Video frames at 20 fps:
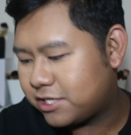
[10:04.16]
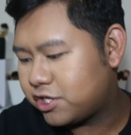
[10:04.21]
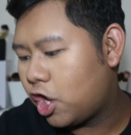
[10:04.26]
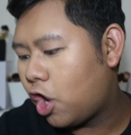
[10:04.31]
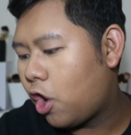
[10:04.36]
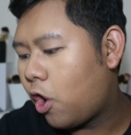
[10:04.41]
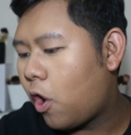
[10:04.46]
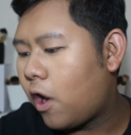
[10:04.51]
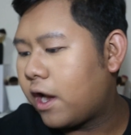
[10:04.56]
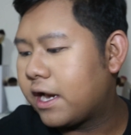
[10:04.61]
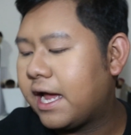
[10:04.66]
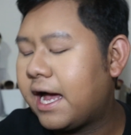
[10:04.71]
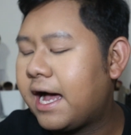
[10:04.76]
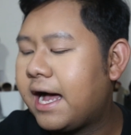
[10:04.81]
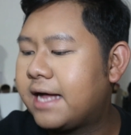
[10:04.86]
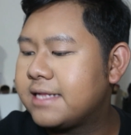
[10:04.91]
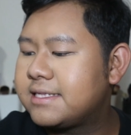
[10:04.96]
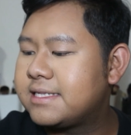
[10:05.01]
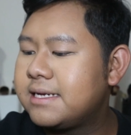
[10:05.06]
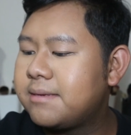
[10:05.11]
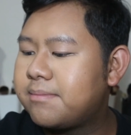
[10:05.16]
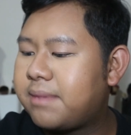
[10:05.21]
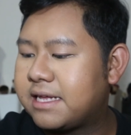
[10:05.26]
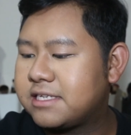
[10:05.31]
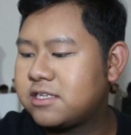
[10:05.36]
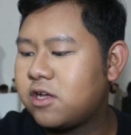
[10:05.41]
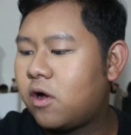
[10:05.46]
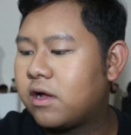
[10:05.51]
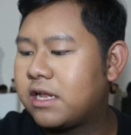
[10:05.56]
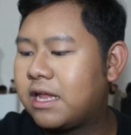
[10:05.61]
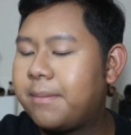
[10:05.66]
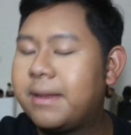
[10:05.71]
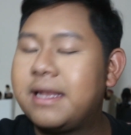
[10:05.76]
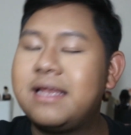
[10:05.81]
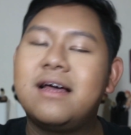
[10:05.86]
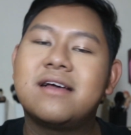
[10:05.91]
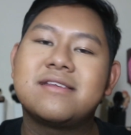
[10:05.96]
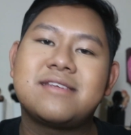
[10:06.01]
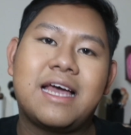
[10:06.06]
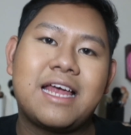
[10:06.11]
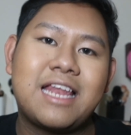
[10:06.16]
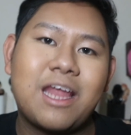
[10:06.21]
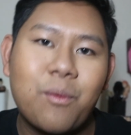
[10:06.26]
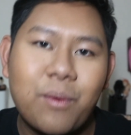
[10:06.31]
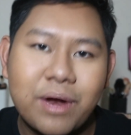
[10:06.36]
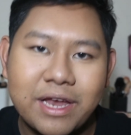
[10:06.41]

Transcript: ลัชออนนะคะ ซึ่งบลัชออนที่เป็นเลือกใช้ใน